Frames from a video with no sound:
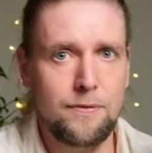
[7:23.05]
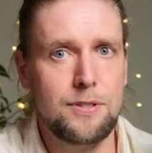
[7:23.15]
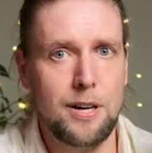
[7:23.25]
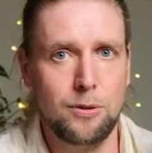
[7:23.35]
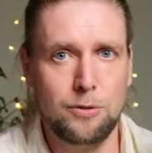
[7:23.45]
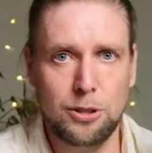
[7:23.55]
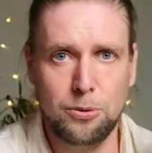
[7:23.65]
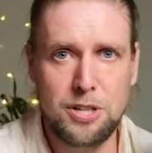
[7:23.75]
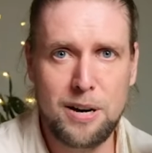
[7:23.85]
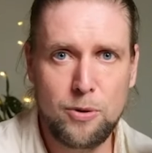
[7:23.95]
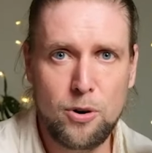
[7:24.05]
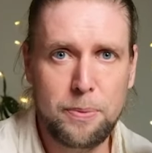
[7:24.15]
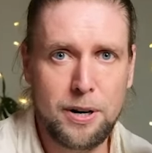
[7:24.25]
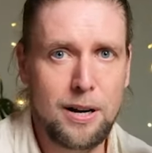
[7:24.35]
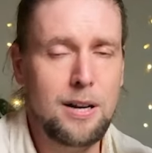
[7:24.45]
всякую вот эту тему,
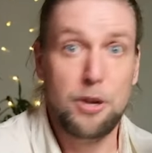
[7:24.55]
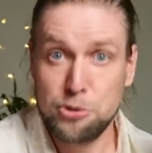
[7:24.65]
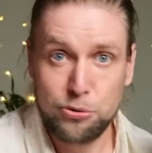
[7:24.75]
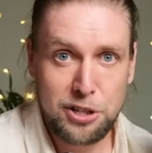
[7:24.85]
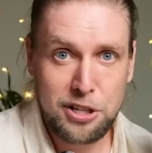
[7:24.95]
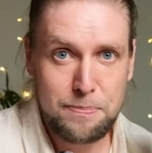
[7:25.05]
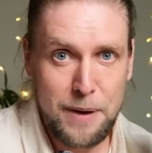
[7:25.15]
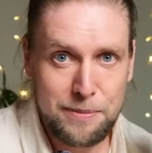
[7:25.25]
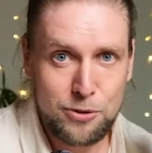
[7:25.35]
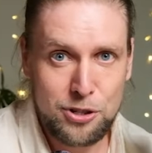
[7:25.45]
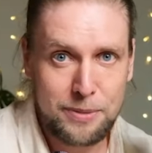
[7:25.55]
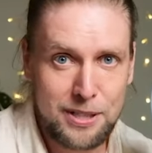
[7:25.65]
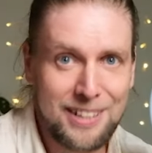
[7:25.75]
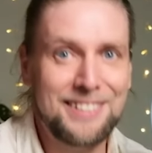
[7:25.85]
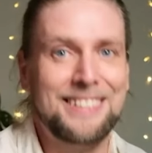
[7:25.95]
про пенсию в 35, может быть,